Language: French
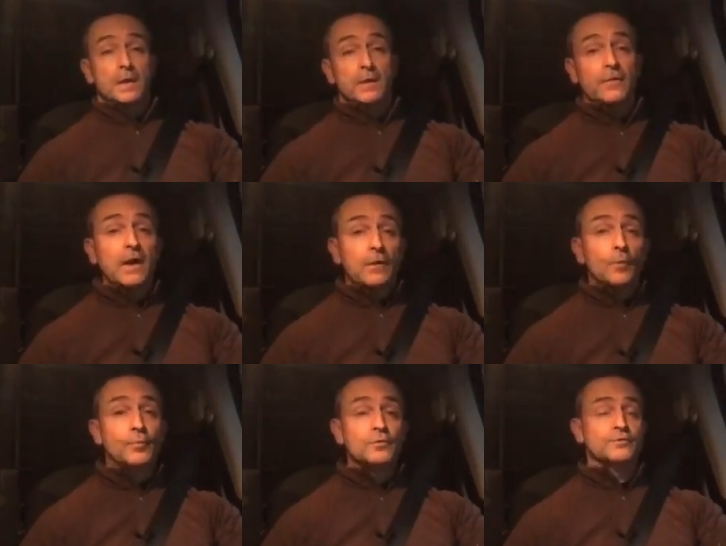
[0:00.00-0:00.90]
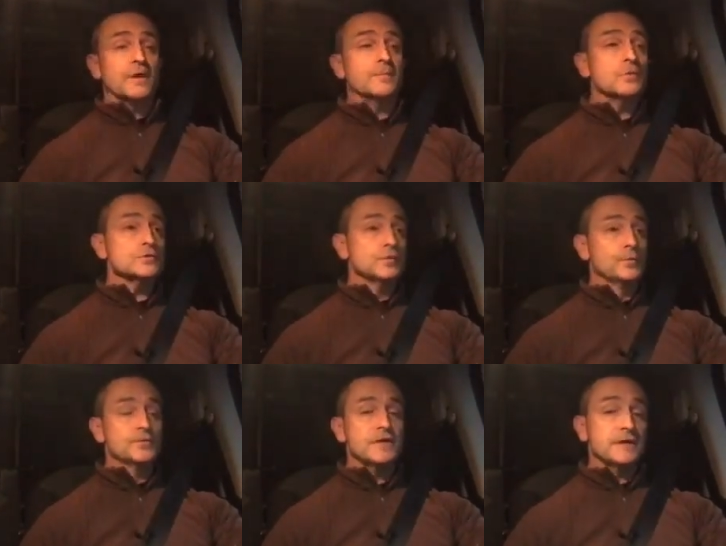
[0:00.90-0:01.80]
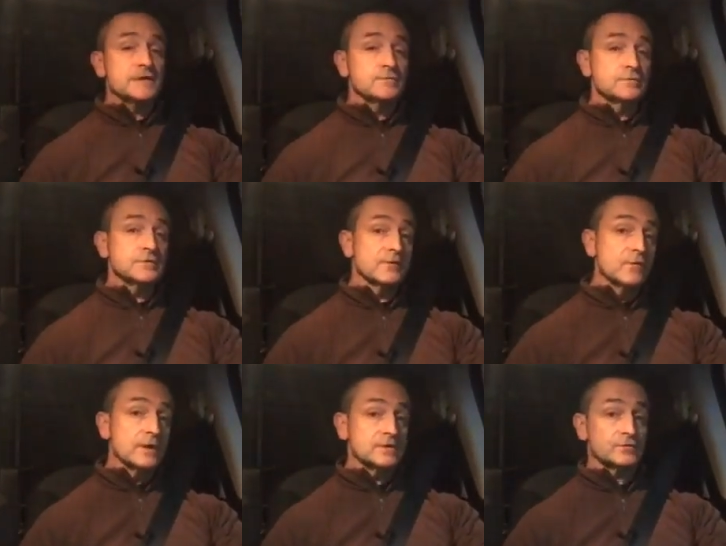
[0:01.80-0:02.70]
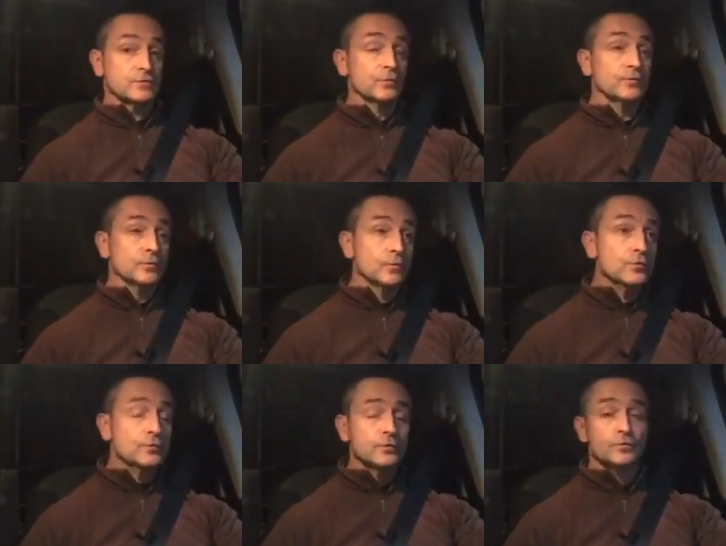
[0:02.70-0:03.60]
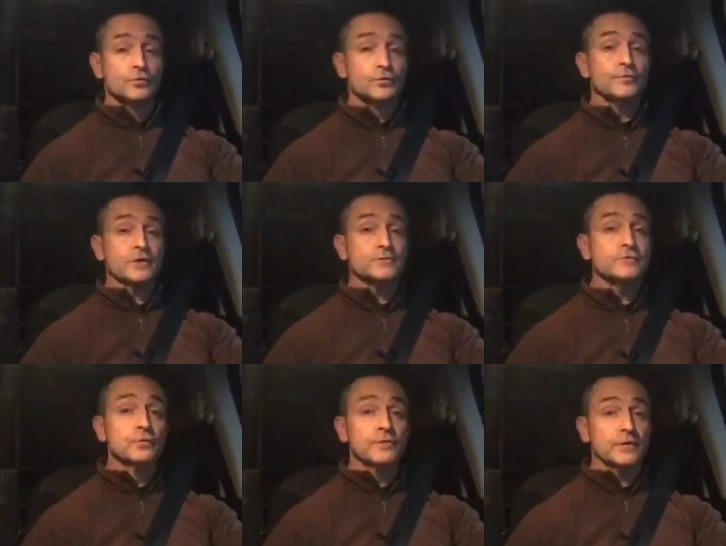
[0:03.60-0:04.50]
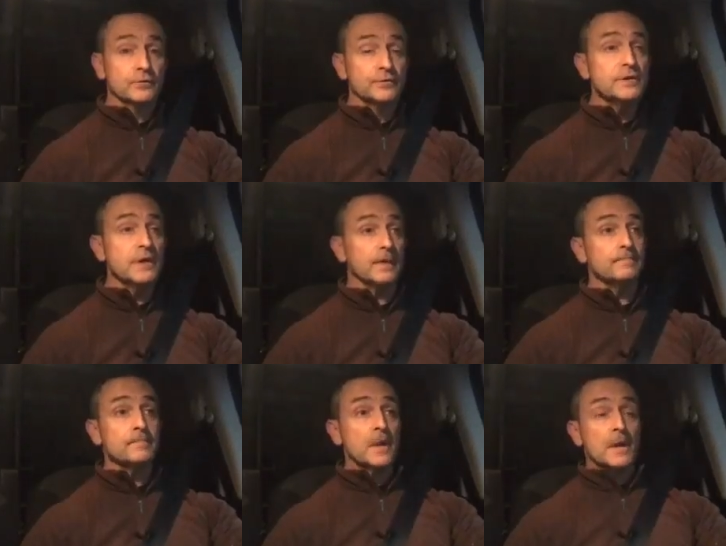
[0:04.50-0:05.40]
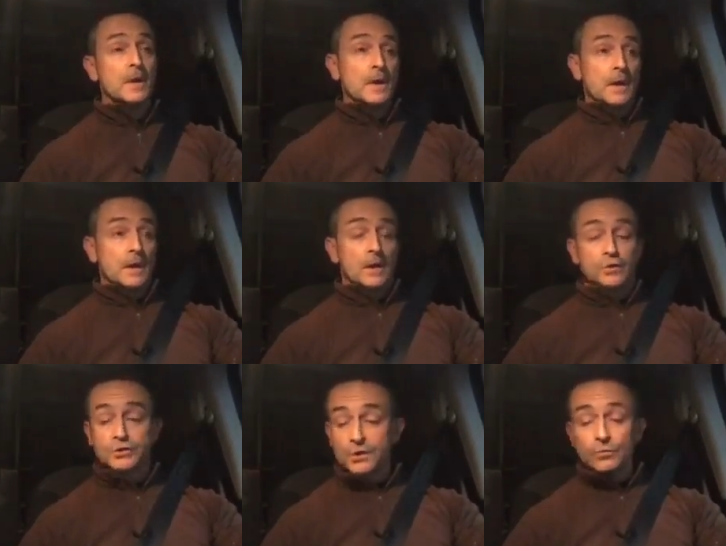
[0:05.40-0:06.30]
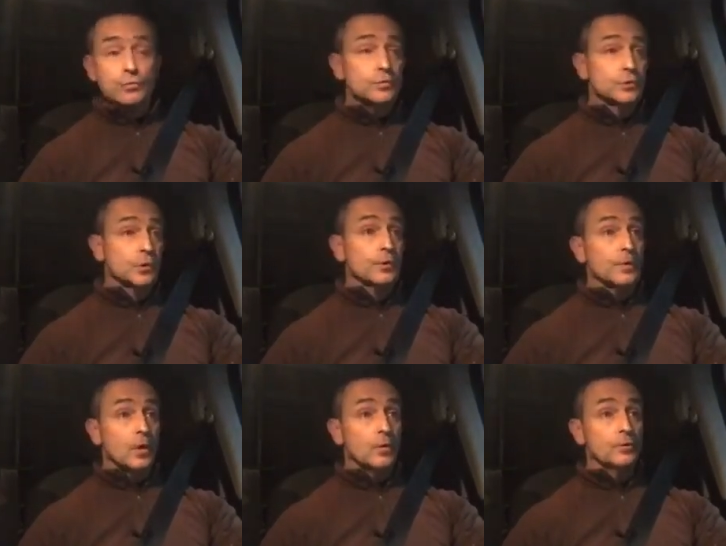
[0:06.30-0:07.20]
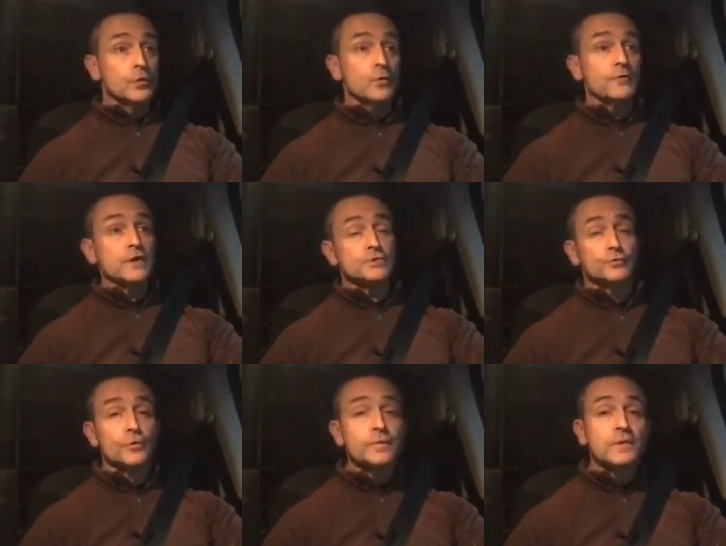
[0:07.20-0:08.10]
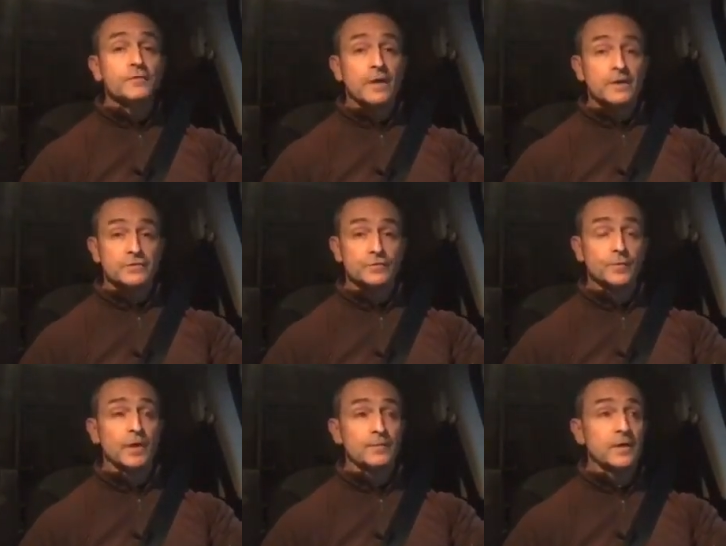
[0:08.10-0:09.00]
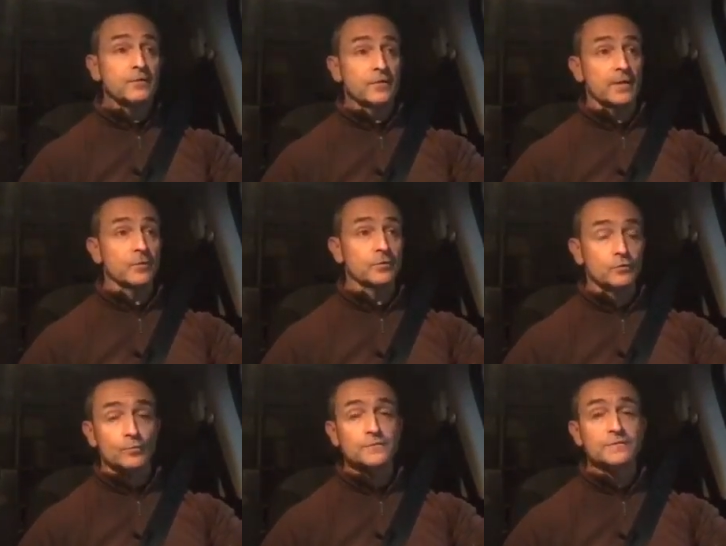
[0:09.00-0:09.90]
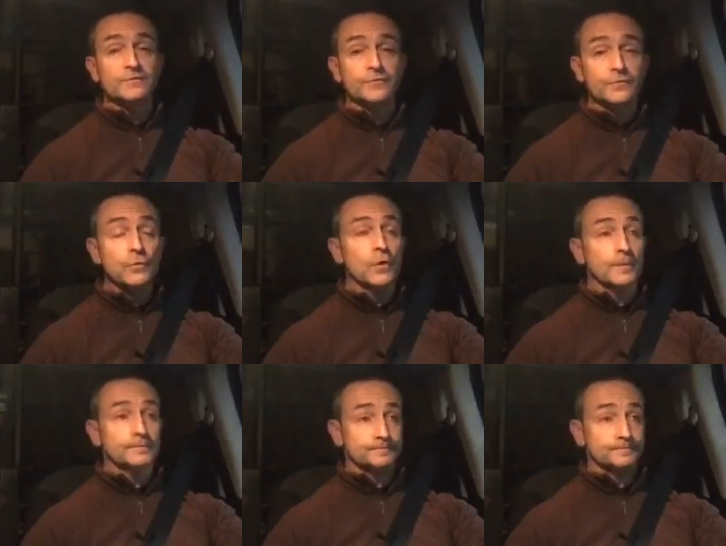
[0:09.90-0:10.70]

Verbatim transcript: Et voilà, on peut vraiment se poser la question de savoir ce que le, chauffage fuel va devenir. Alors j'ai lu qu'en Norvège en 2020 ils supprimaient vraiment le combustible fuel.